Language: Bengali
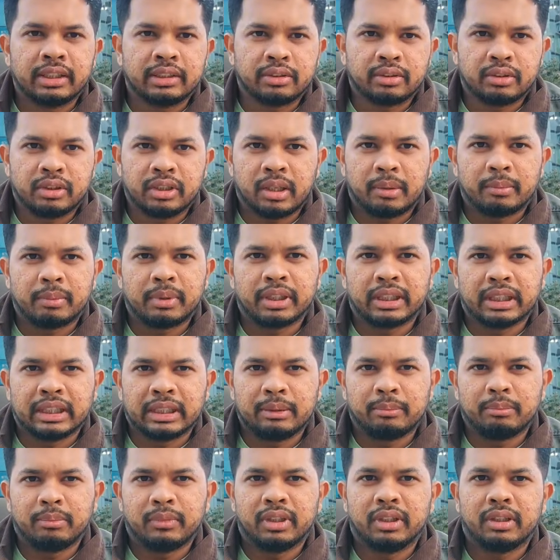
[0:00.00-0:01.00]
থেকে যদি আমরা
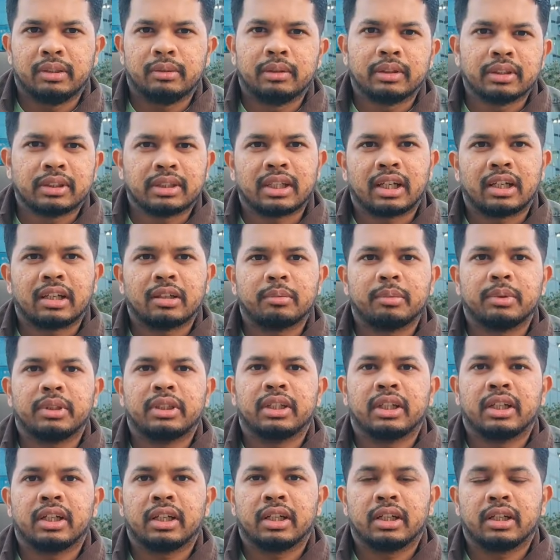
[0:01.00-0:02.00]
গেম দিই
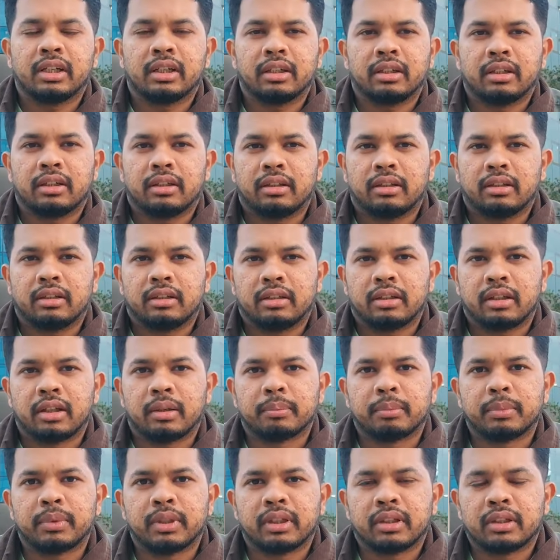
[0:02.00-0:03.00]
সার্বিয়া
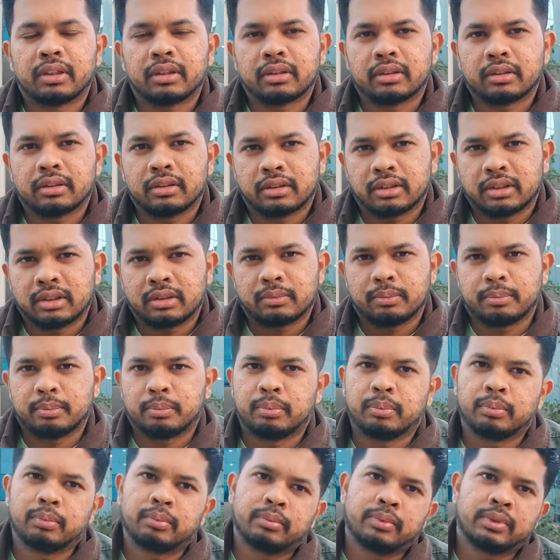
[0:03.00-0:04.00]
আপনার
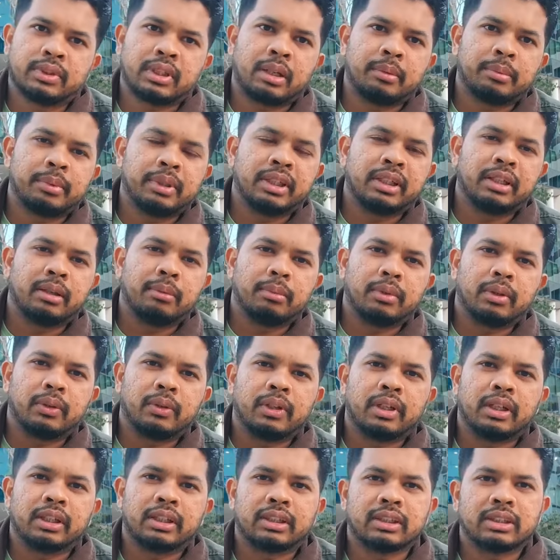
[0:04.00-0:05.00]
সার্বিয়া গেম
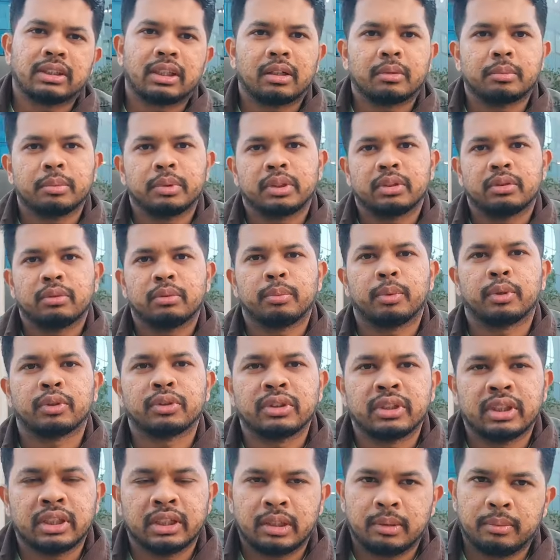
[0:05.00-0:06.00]
দেওয়া লাগে সার্বিয়া টু
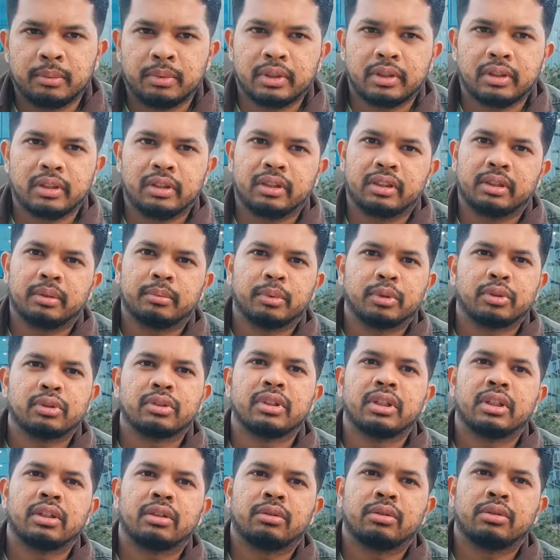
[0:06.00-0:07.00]
বসনিয়া গেম দেওয়া লাগে
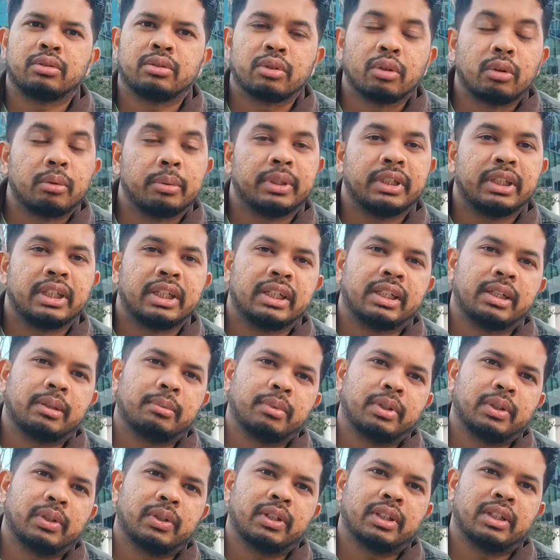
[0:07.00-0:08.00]
বসনিয়া টু স্লোভেনিয়া
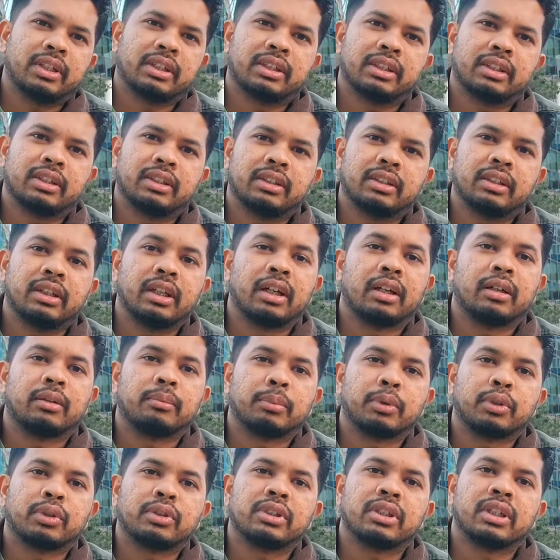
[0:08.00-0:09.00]
গেম দেওয়া লাগে
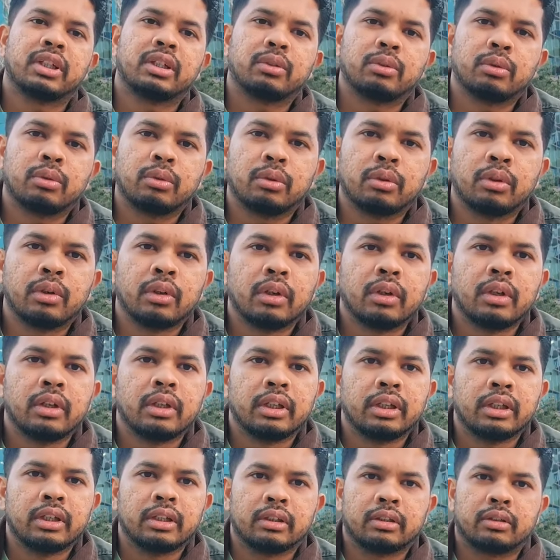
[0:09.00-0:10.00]
বসনিয়া টু
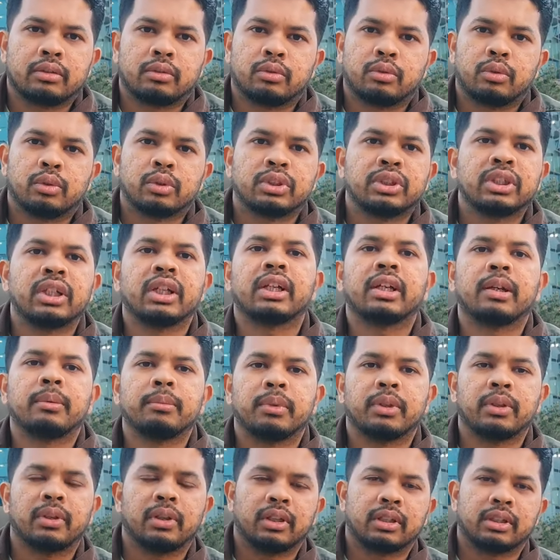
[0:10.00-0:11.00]
ক্রোশিয়া
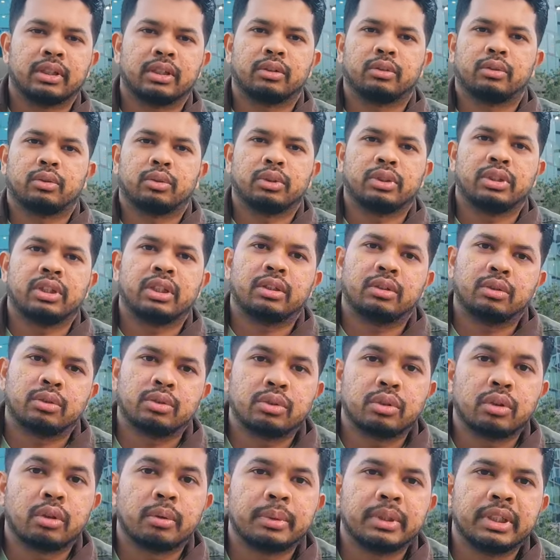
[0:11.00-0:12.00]
গেম দেওয়া লাগে ক্রোশিয়া টু
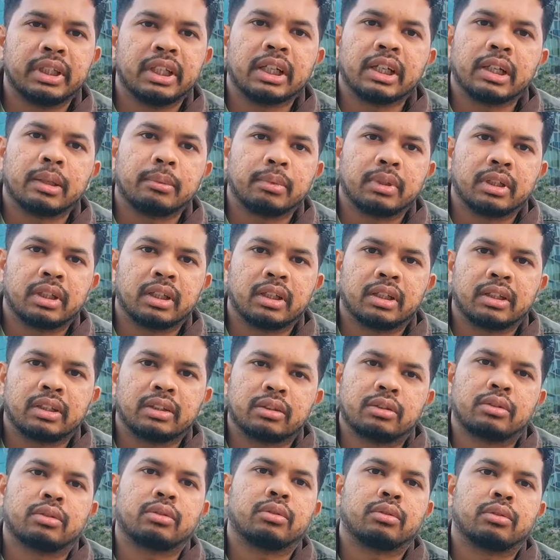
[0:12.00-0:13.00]
স্লোভেনিয়া গেম দেওয়া
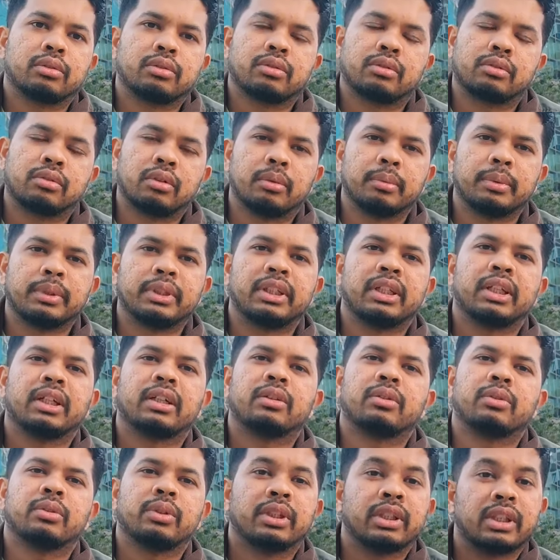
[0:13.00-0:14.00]
লাগে স্লোভেনিয়া
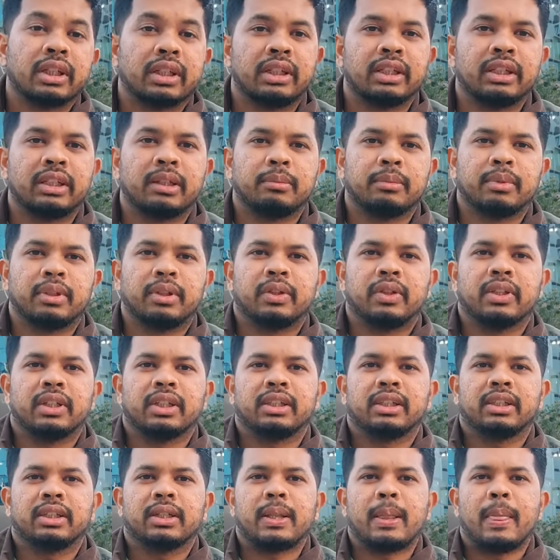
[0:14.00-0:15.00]
টু ইতালি গেম দেওয়া
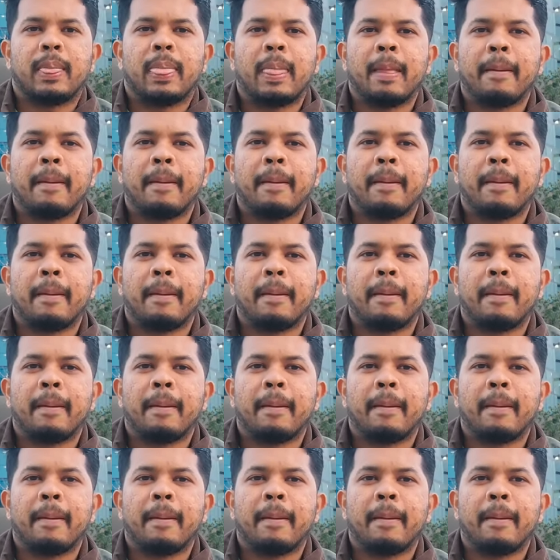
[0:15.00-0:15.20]
লাগে